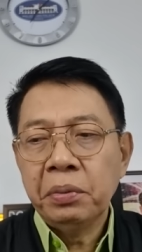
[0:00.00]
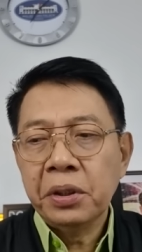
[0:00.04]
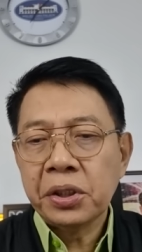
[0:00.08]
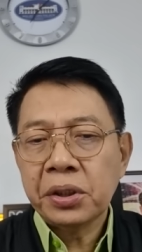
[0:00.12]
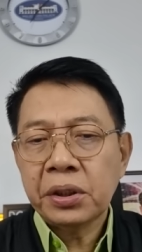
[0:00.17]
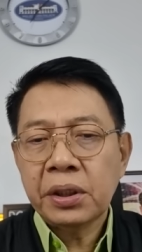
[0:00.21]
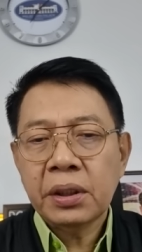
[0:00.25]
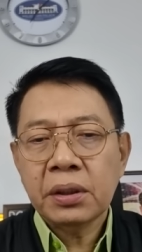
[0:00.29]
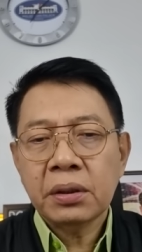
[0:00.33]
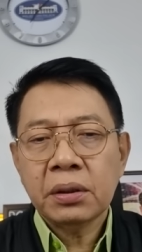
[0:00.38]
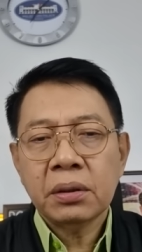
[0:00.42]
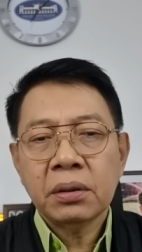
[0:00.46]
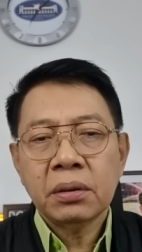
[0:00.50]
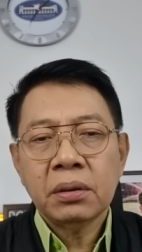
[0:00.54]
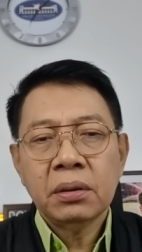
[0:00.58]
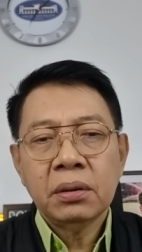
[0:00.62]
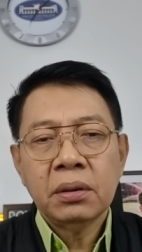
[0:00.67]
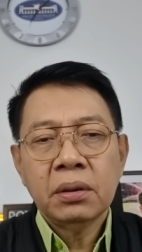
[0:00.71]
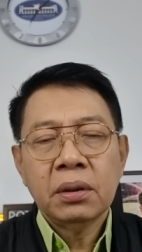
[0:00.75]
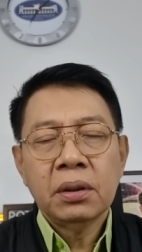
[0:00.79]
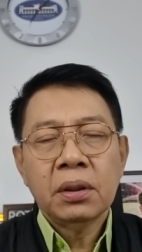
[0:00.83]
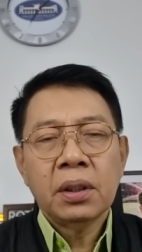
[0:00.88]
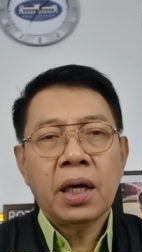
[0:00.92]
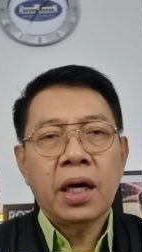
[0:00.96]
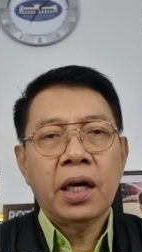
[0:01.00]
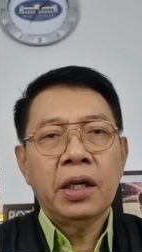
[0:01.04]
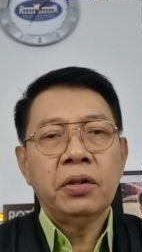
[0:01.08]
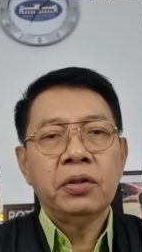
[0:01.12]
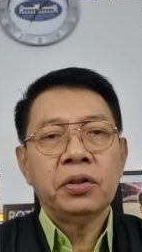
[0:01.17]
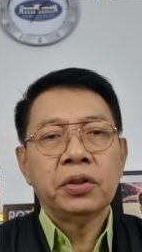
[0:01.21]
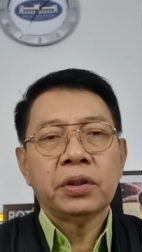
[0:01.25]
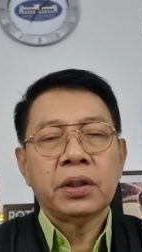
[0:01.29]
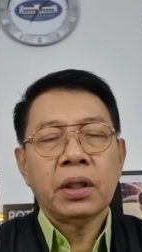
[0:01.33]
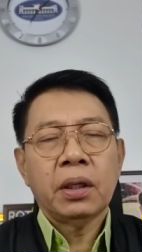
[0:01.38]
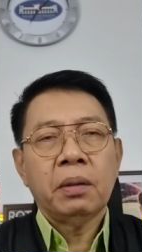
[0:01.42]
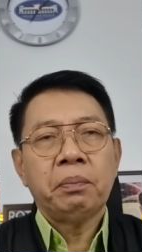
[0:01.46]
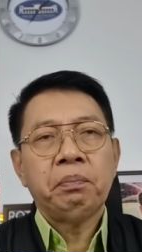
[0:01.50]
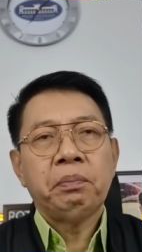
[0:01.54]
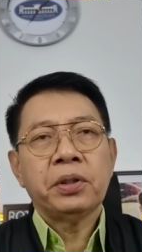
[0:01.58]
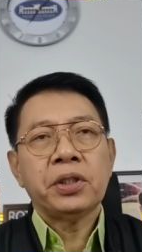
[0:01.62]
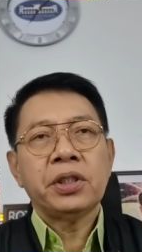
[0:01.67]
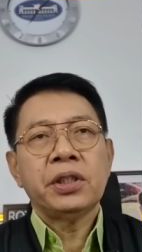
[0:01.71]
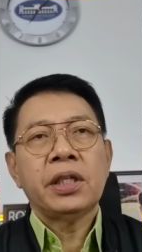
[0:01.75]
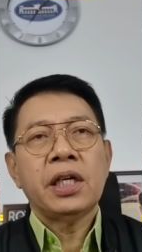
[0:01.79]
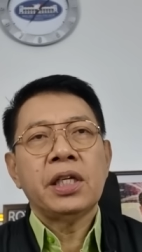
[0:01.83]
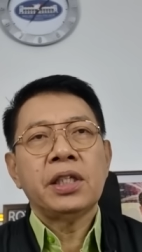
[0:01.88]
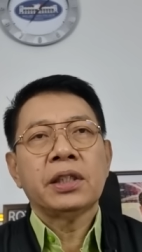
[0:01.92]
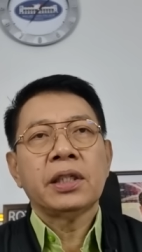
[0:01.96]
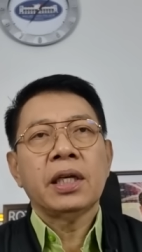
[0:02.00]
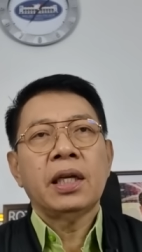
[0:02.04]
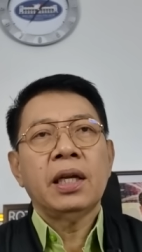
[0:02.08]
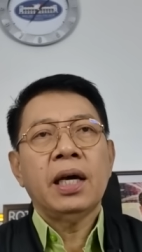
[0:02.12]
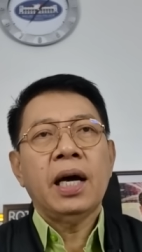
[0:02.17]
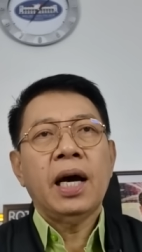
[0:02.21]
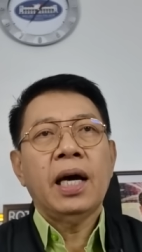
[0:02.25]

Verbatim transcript: business ayon sa Presidential